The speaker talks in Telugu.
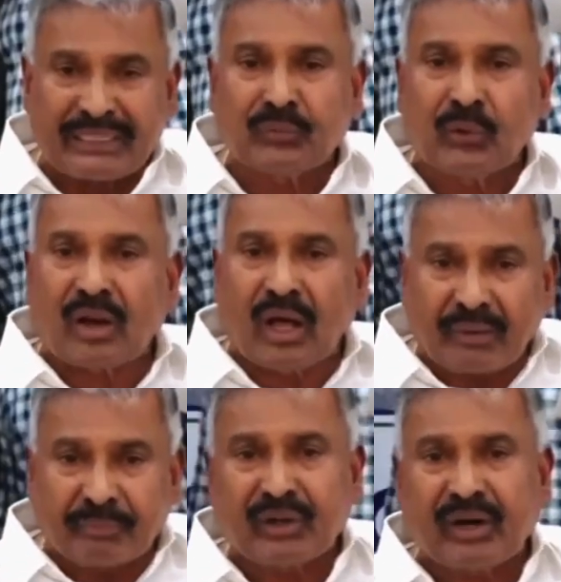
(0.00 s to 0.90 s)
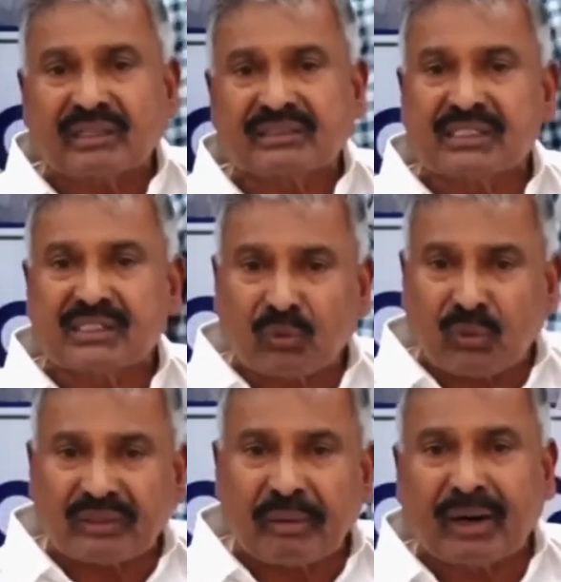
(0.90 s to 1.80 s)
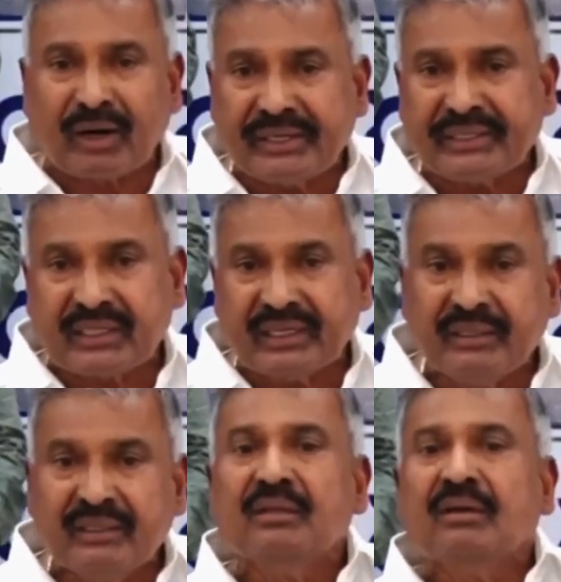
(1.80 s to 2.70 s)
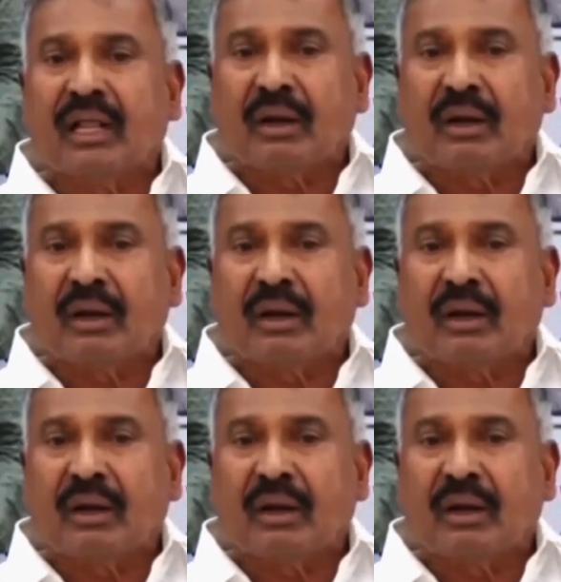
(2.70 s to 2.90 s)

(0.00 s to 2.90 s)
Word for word: వన్ ప్లస్ ఫోర్ ఆర్మ్డ్ గార్డ్స్ ఇచ్చి కొత్త బండ్లు ఇచ్చి